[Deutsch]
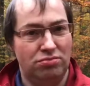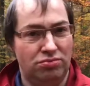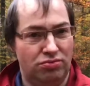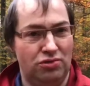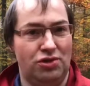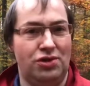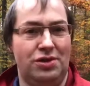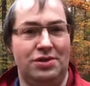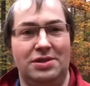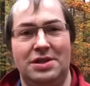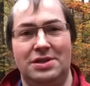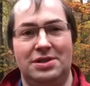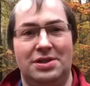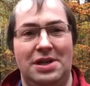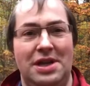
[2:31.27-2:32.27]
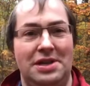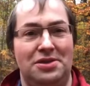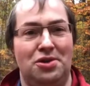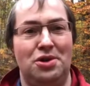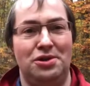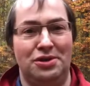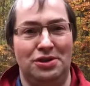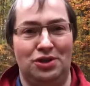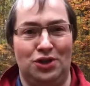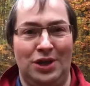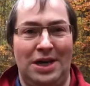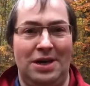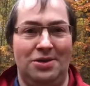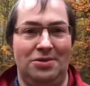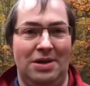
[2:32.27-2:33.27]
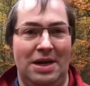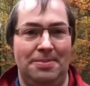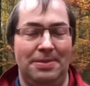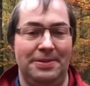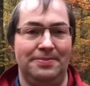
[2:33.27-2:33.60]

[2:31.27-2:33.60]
wusste, das hält Röntgenstrahlung ab.